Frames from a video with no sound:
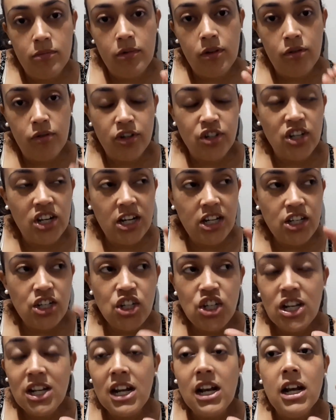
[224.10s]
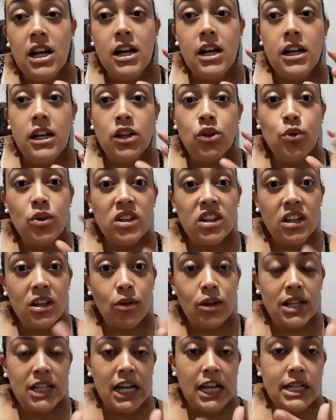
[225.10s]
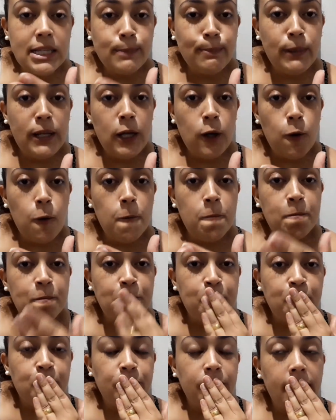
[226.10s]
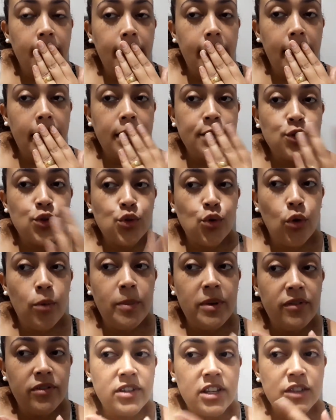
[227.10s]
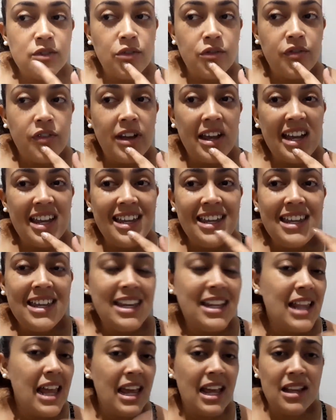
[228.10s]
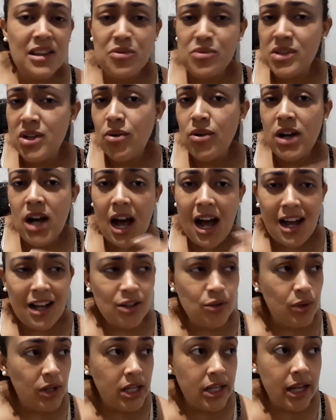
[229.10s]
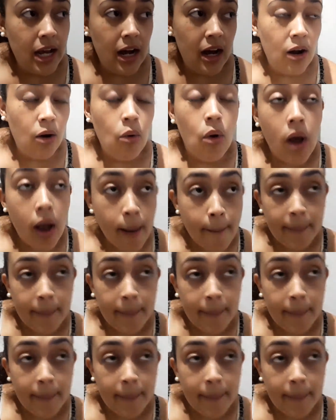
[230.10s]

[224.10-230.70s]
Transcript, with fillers: Eu acho que ele tira. No entanto, eu até explico é, sobre, vocês vão ver aí que nem é tão salgado e tal.